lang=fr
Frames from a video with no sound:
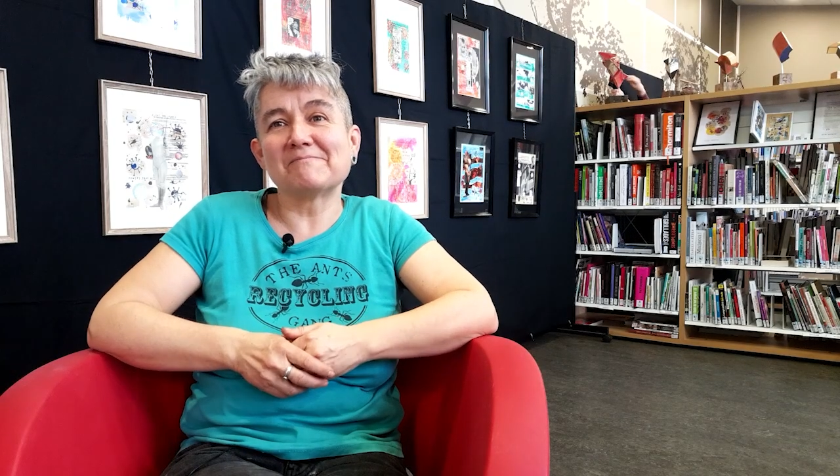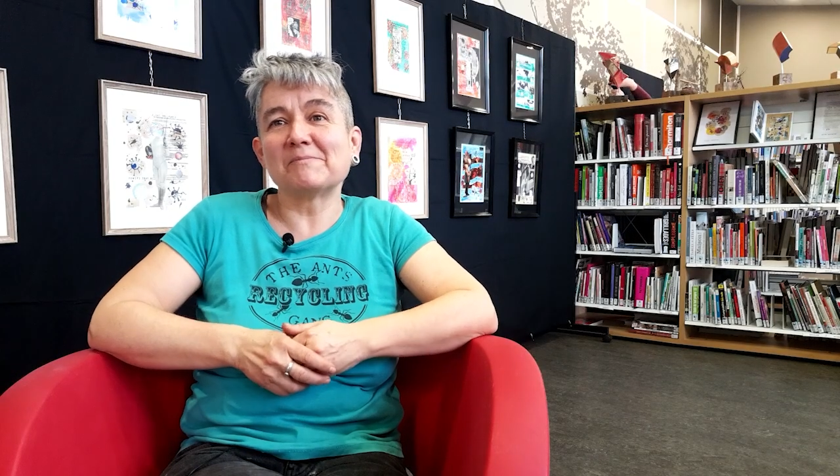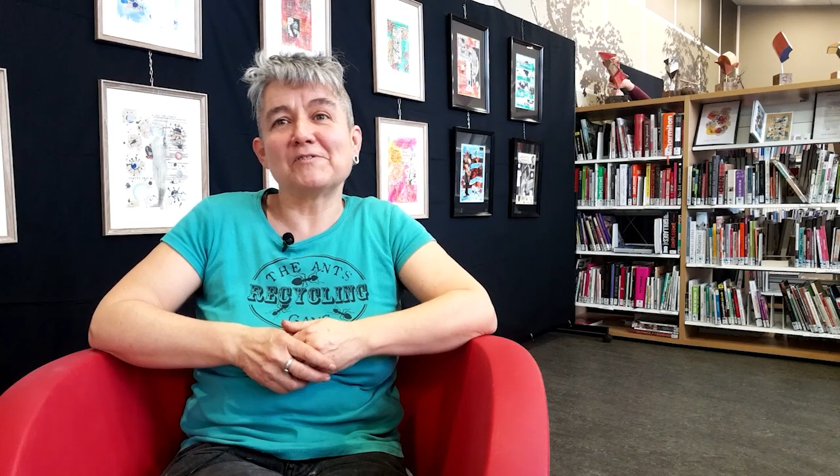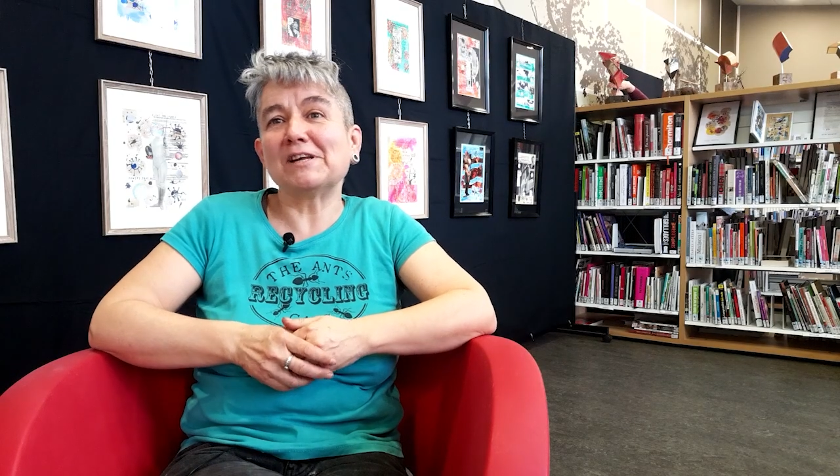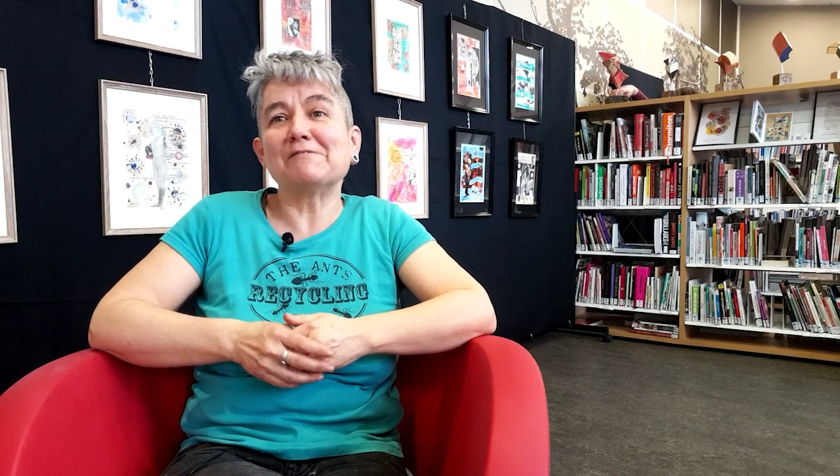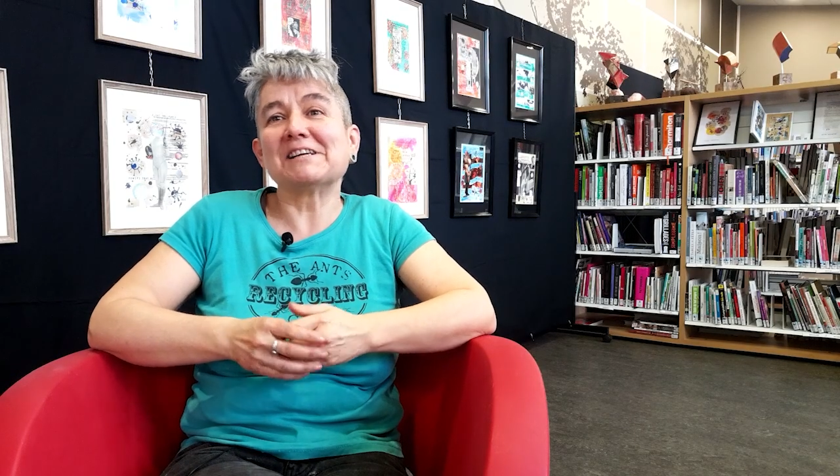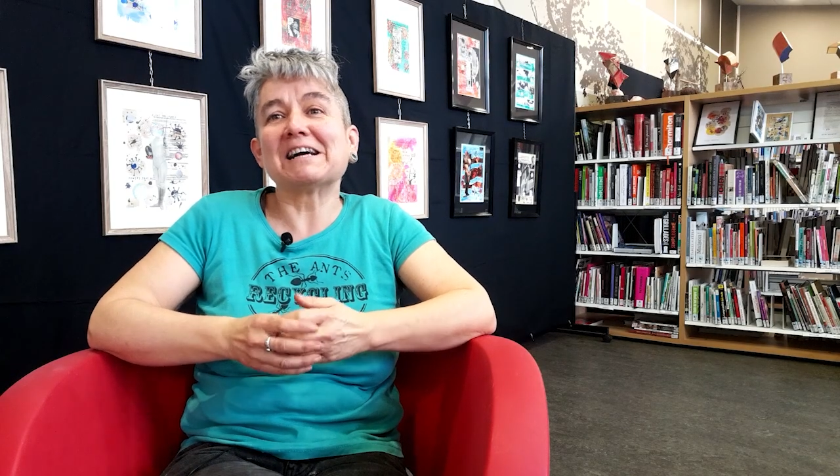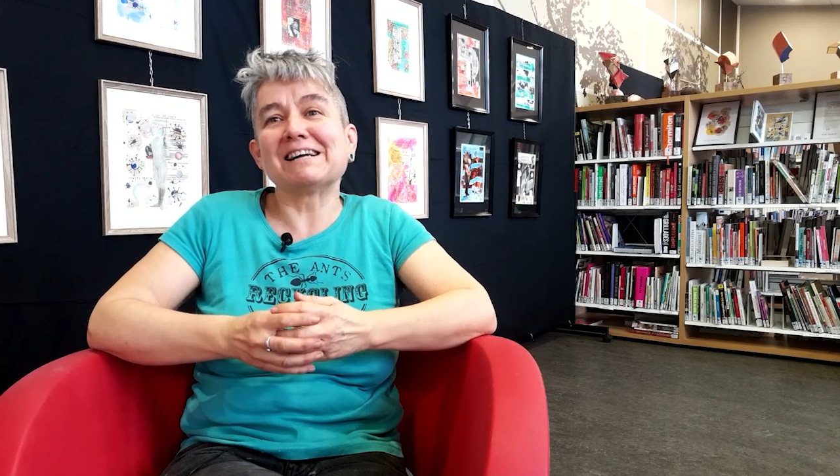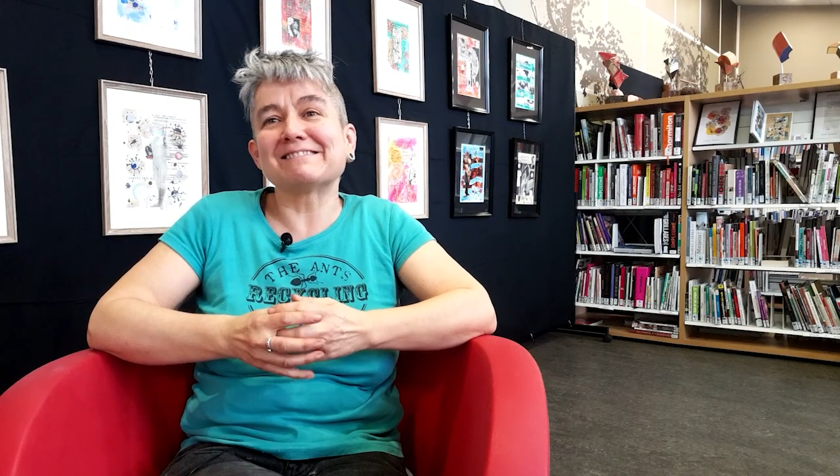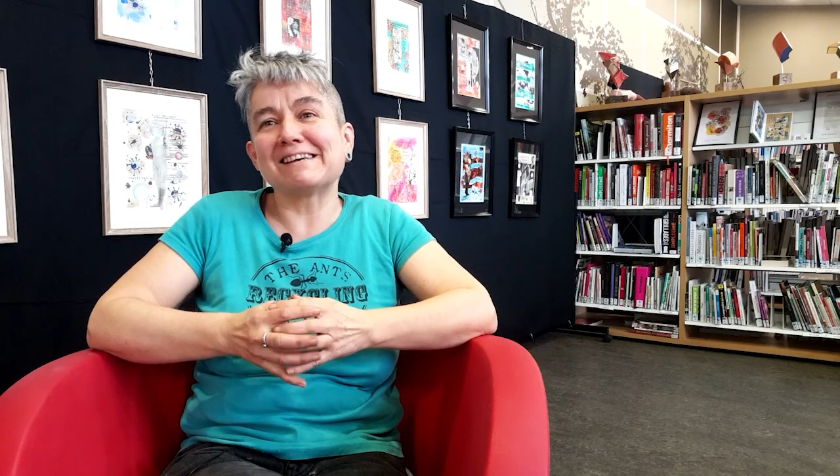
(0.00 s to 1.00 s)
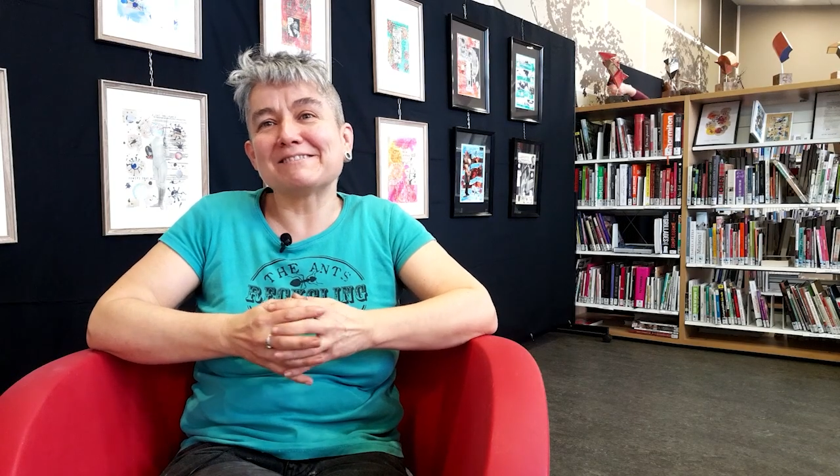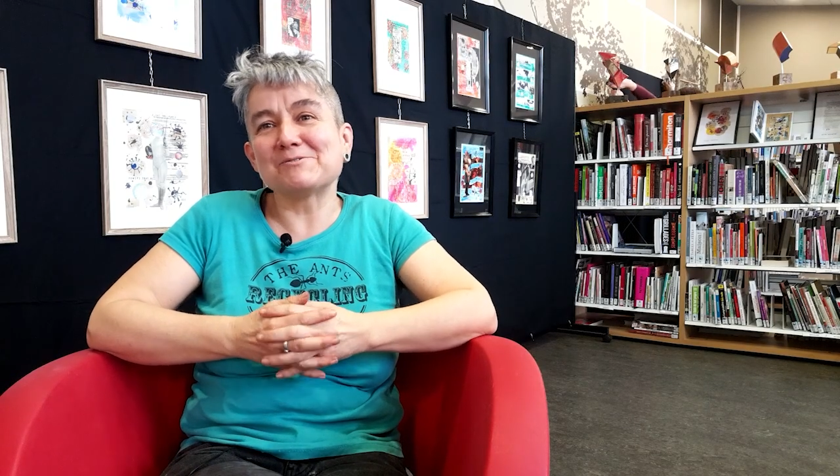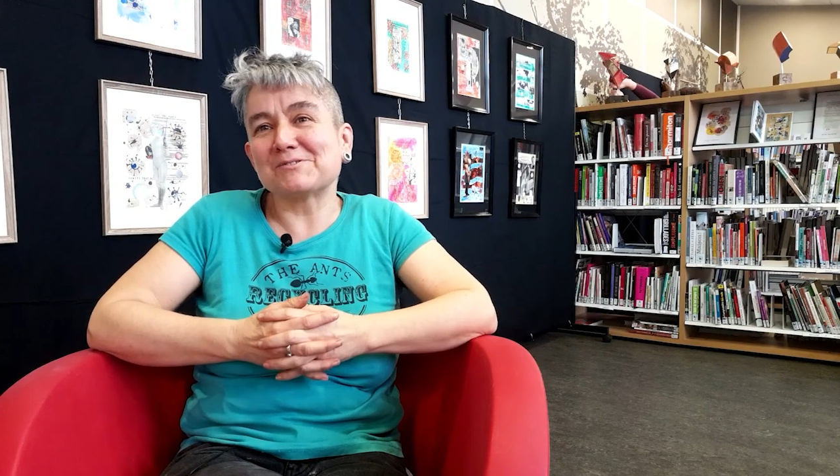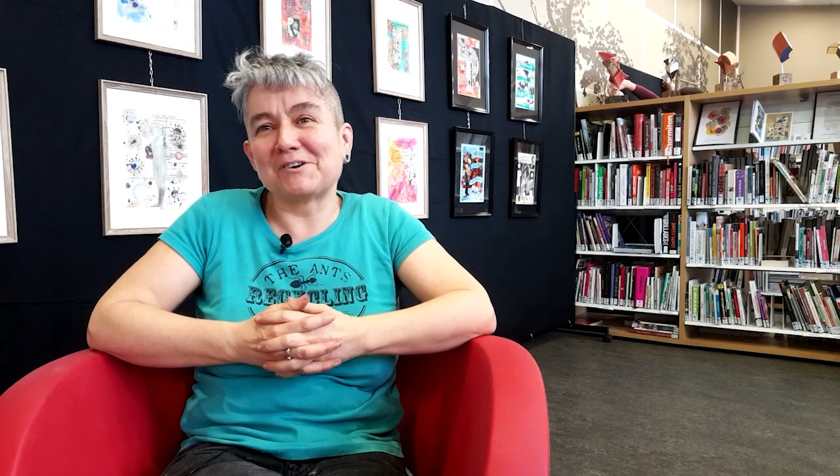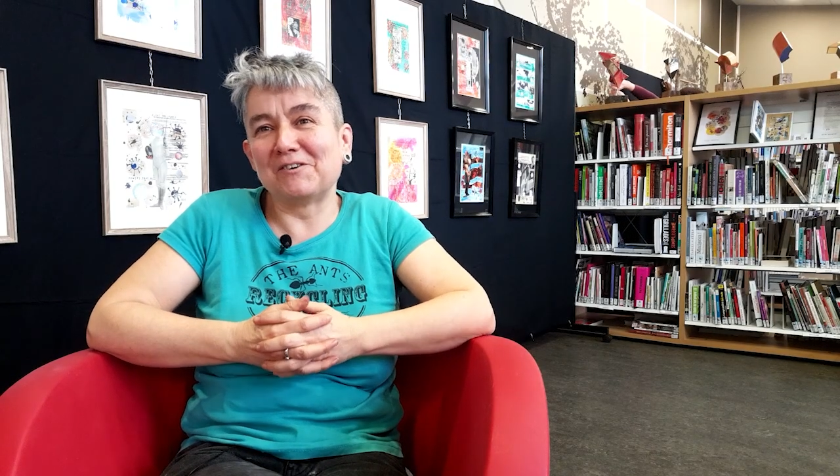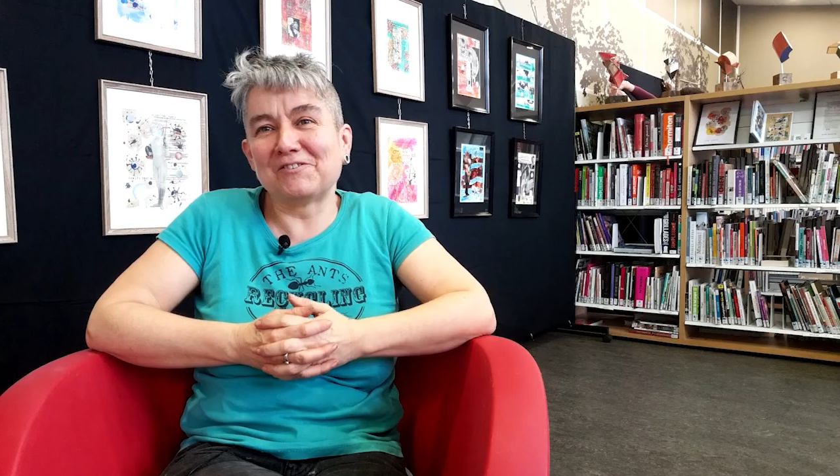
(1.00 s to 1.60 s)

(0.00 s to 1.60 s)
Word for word: venir regarder tout ce qu'on